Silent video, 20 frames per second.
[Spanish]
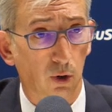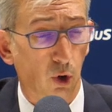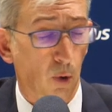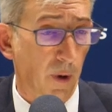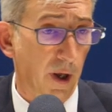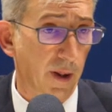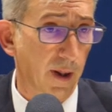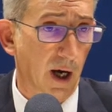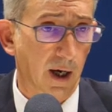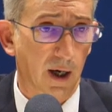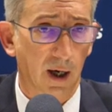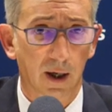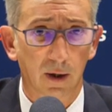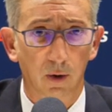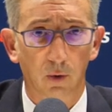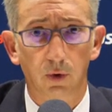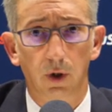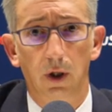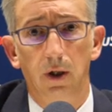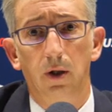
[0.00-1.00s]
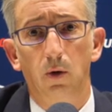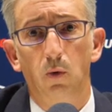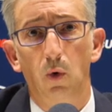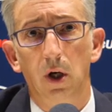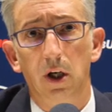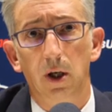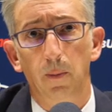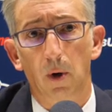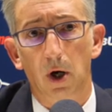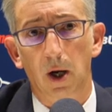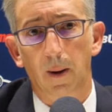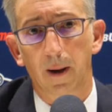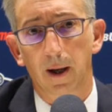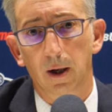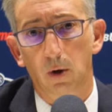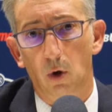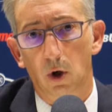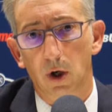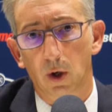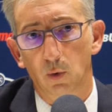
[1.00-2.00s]
toma y daca, donde ningún equipo acaba
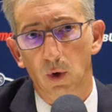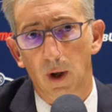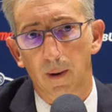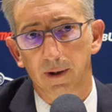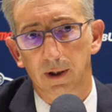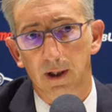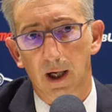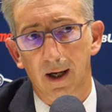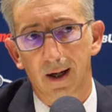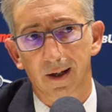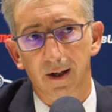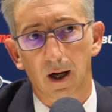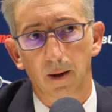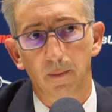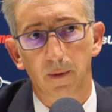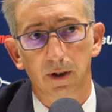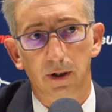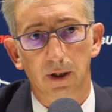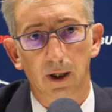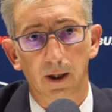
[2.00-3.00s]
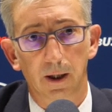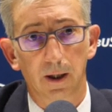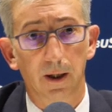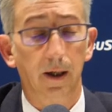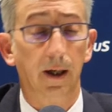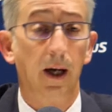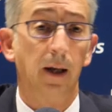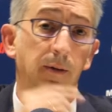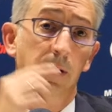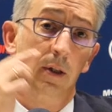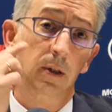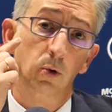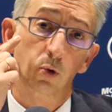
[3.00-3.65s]
de coger una ventaja realmente grande.